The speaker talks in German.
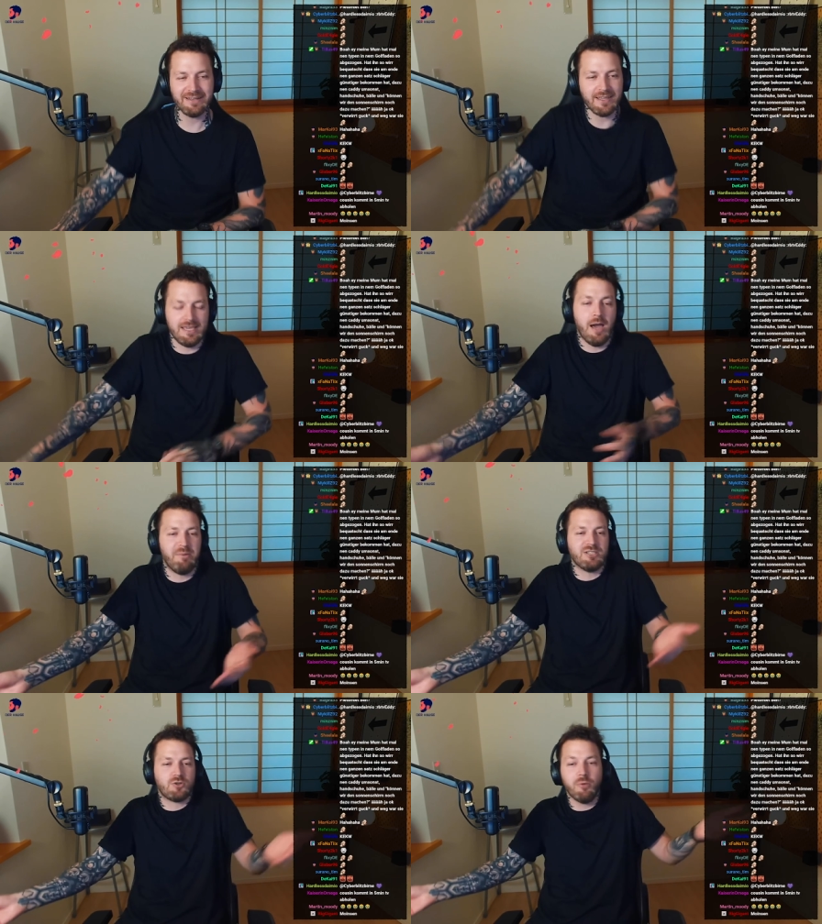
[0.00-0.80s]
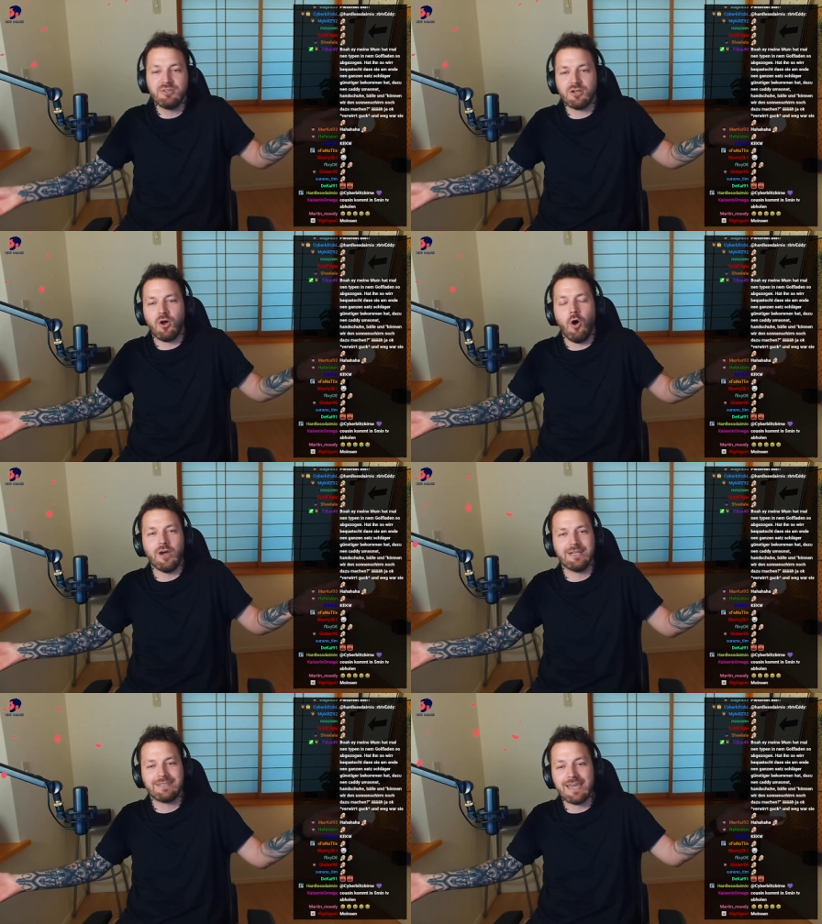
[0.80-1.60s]
Meint er, ja, aber ich komm dir doch
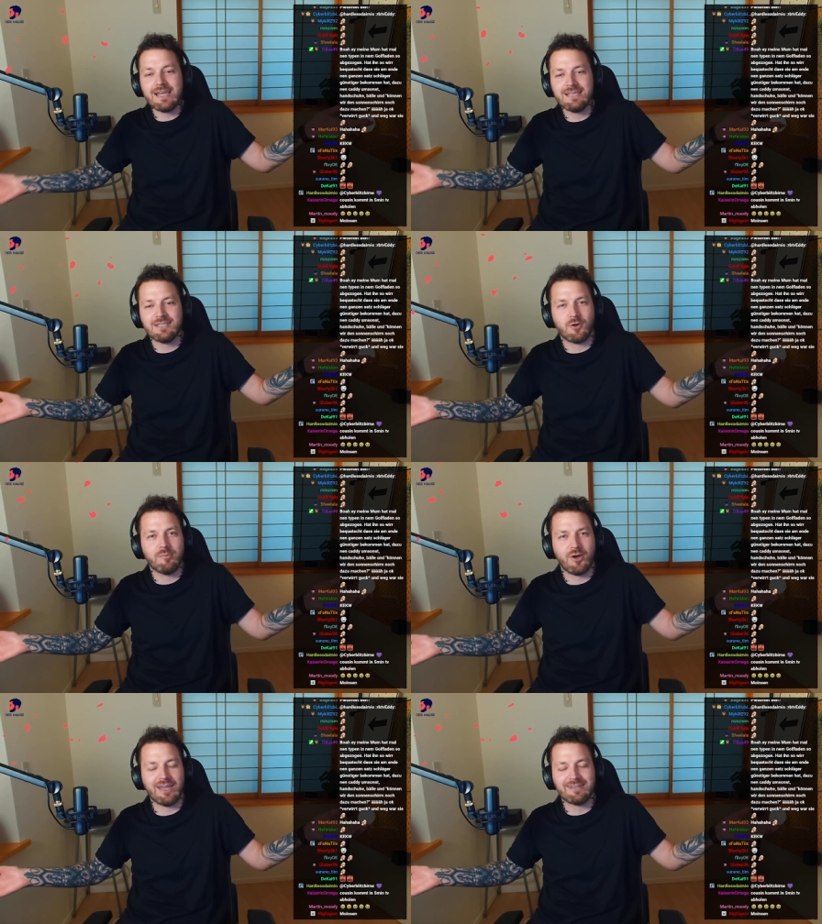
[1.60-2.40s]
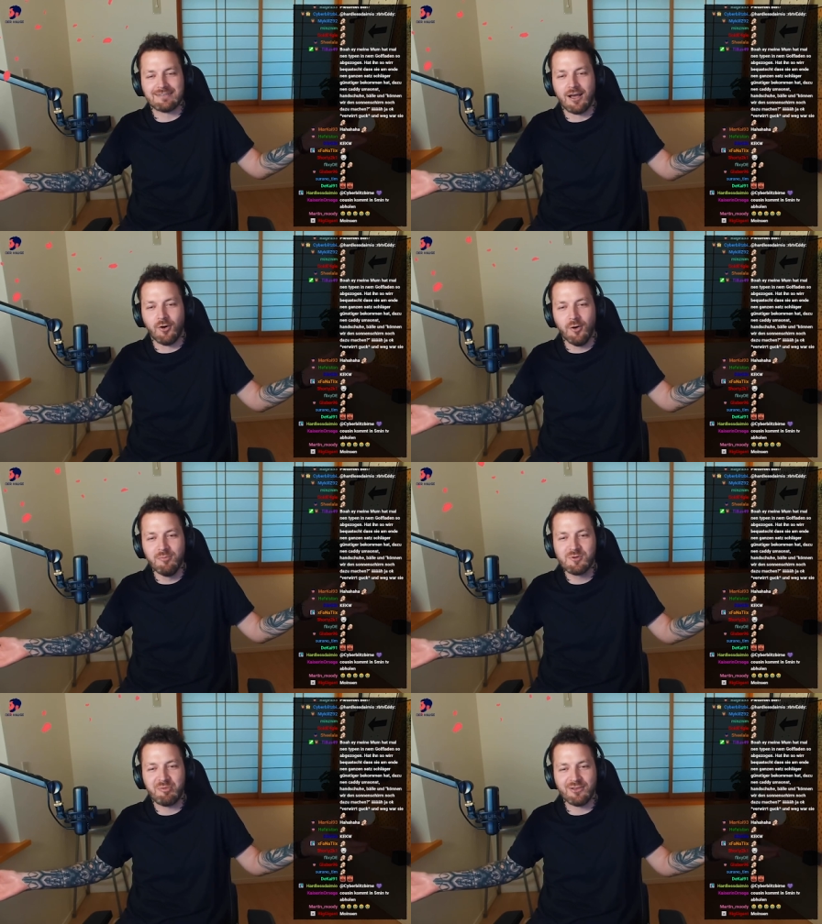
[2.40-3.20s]
auch entgegen. Ich komm doch extra
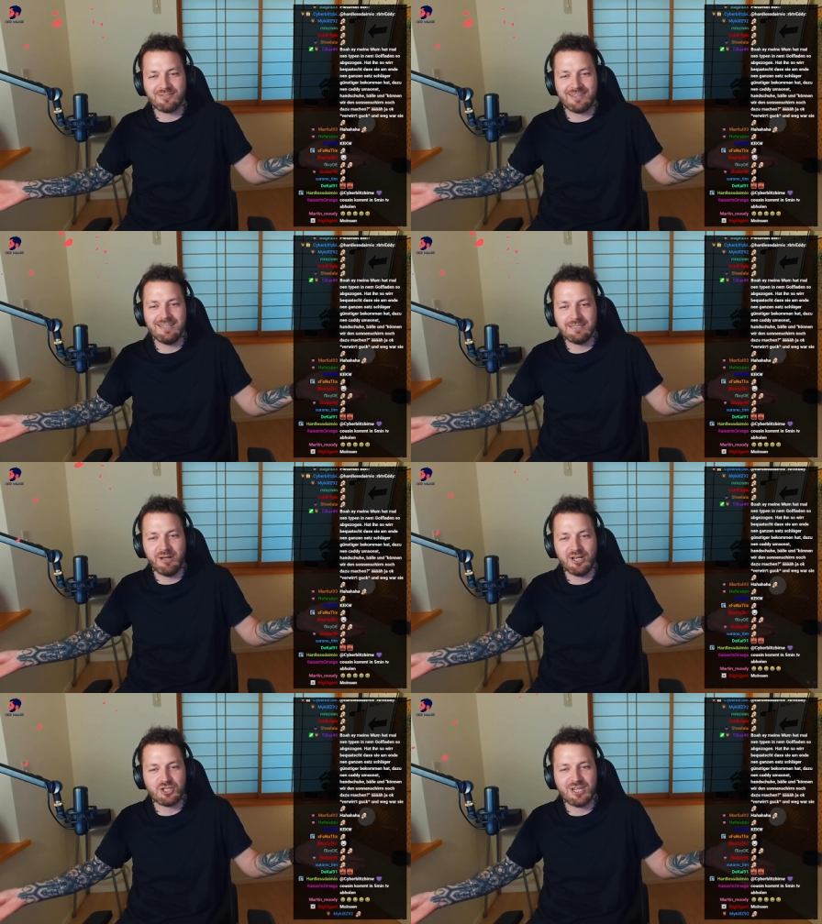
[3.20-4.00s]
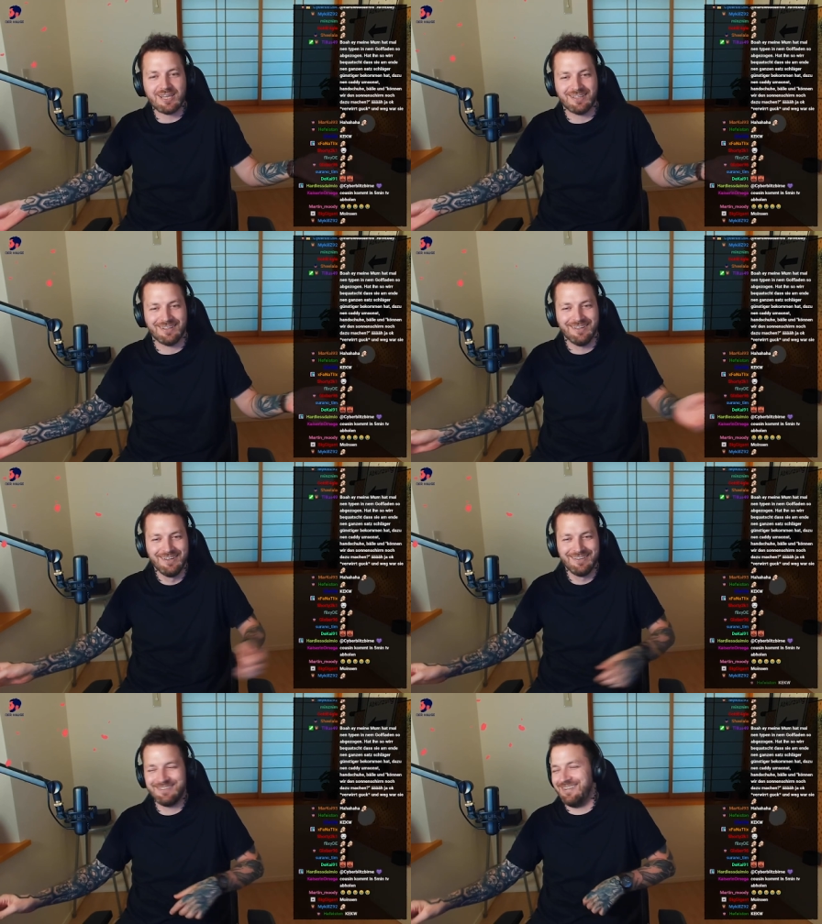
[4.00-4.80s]
rum. Du brauchst ja nicht mal schicken.